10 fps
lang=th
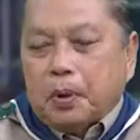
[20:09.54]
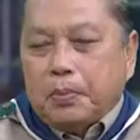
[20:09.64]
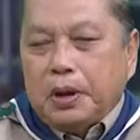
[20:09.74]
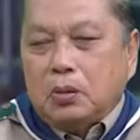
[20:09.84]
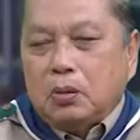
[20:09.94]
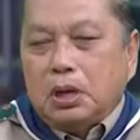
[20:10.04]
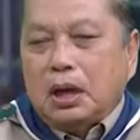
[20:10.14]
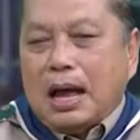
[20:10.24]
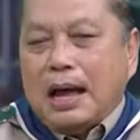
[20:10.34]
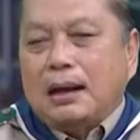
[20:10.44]
ผมไปดูที่
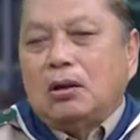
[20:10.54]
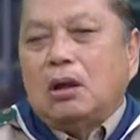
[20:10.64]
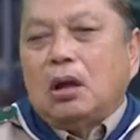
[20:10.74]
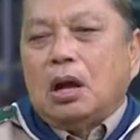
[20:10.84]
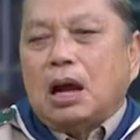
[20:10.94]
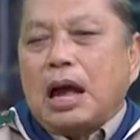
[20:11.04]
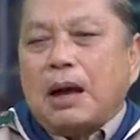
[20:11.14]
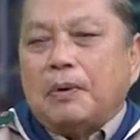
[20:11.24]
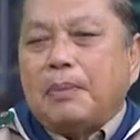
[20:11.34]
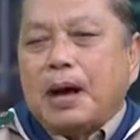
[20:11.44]
ร้านราคา
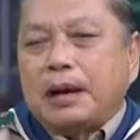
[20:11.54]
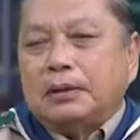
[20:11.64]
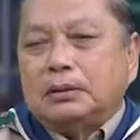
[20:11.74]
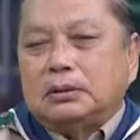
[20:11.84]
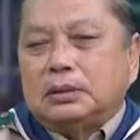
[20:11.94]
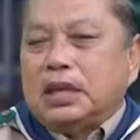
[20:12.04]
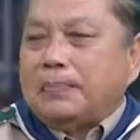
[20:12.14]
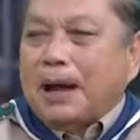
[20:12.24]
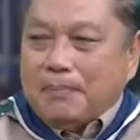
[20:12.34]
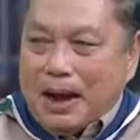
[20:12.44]
ประมาณ
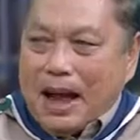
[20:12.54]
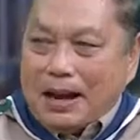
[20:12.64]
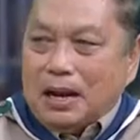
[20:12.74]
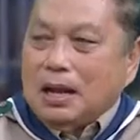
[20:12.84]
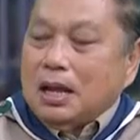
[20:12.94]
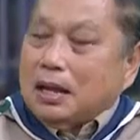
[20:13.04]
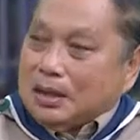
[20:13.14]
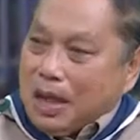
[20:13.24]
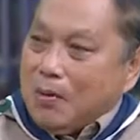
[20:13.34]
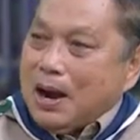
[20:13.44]
4,000 บาท
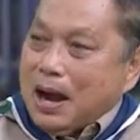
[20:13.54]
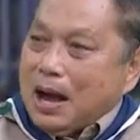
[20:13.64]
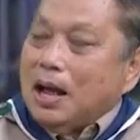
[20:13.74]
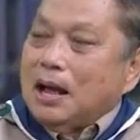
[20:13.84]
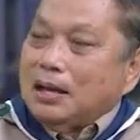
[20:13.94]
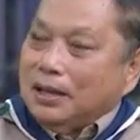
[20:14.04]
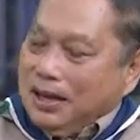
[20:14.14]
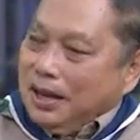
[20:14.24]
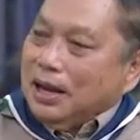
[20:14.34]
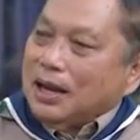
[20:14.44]
แต่ว่า
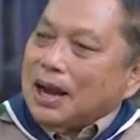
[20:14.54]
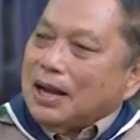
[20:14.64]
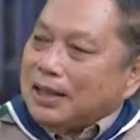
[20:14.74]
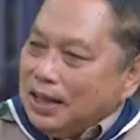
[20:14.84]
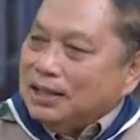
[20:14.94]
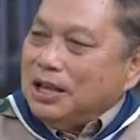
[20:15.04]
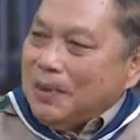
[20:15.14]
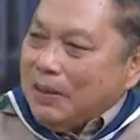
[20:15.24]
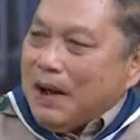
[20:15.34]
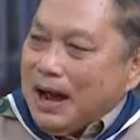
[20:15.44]
ค่าเต็นท์
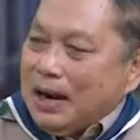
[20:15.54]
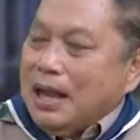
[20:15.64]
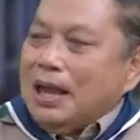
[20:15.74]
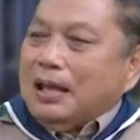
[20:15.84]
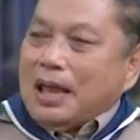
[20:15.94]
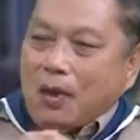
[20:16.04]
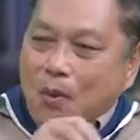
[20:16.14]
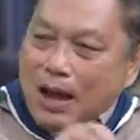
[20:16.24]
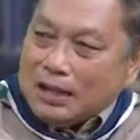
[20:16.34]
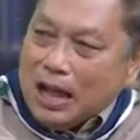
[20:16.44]
4,000 บาท แต่
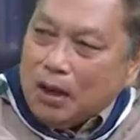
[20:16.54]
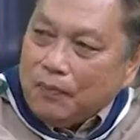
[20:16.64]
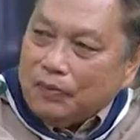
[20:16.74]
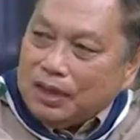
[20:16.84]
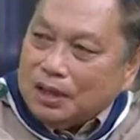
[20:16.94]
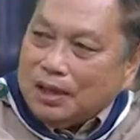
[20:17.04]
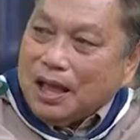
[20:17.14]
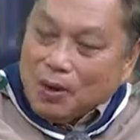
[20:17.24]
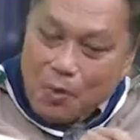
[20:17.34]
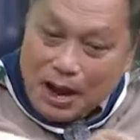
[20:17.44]
กว่าจะเอาขนส่ง
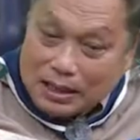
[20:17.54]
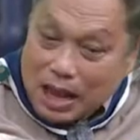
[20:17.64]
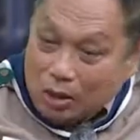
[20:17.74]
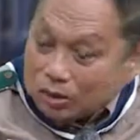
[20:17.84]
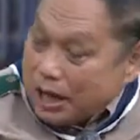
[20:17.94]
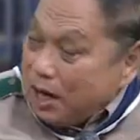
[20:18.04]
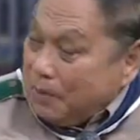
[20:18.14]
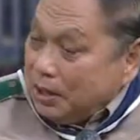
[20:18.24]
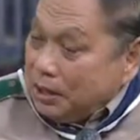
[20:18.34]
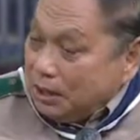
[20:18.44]
กว่าจะเอาเต็นท์
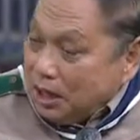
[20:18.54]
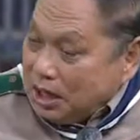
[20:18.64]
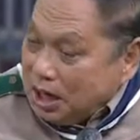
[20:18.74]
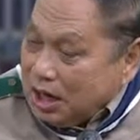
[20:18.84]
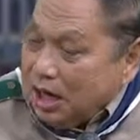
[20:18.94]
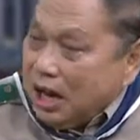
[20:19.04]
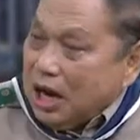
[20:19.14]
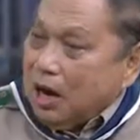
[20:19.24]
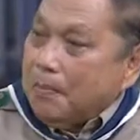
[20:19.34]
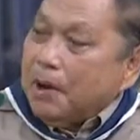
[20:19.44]
ไปถึงที่เกิดเหตุ
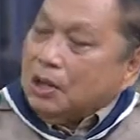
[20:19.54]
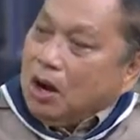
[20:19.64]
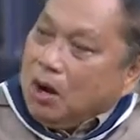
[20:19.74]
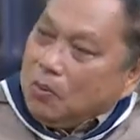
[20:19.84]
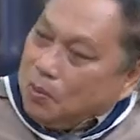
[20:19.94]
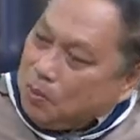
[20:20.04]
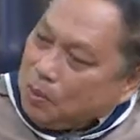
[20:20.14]
อ่ะมันต้องเอา